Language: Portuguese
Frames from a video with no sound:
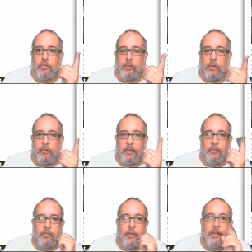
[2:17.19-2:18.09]
conteúdos
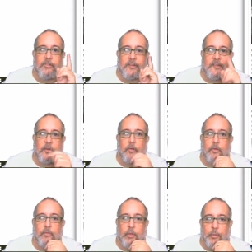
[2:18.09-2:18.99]
adicionais, está saindo
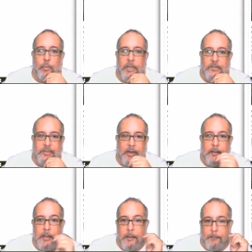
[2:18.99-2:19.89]
conteúdo extra
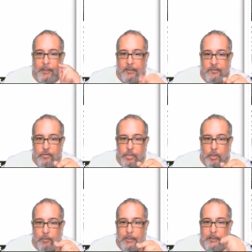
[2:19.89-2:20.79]
para esse
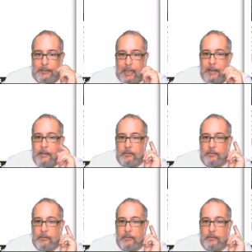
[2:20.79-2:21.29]
jogo aí, tá?